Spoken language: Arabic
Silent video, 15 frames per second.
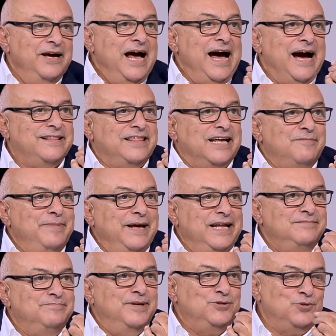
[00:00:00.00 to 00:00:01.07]
اكثر
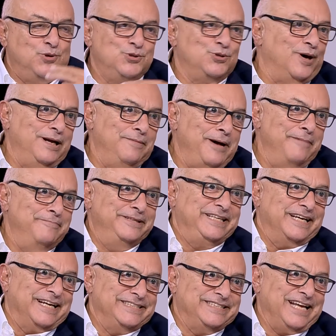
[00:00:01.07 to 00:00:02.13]
بلد مدروسه وانا بعمل
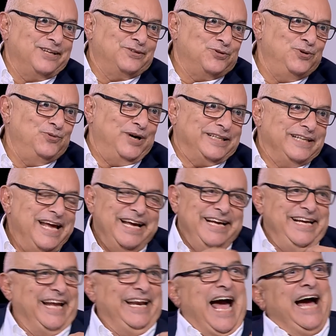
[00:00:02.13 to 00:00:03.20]
دراسات طول الوقت
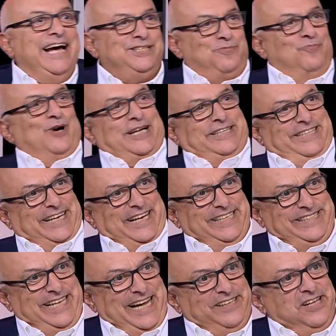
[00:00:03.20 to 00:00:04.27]
يعني عايش من مرض
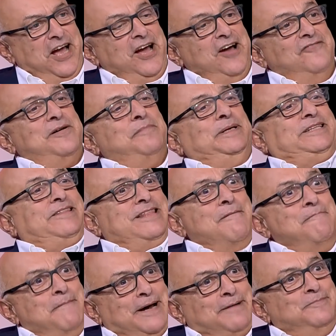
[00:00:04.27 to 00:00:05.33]
الدراسات
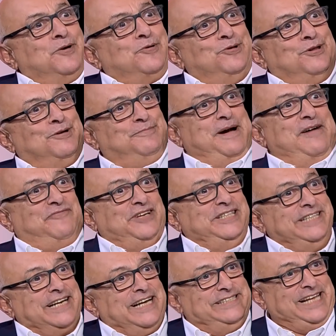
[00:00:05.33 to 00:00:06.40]
فبتذمر من كثر ما في
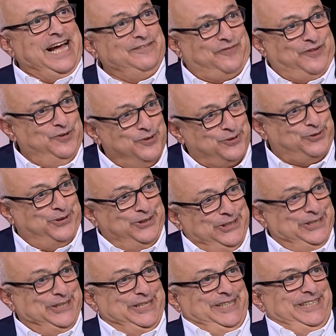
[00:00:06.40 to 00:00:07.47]
دراسات في الاردن
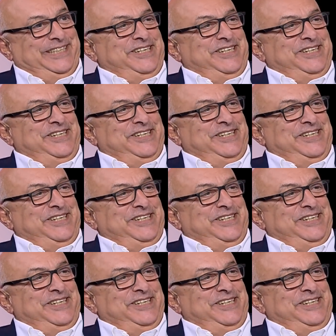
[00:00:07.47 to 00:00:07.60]
55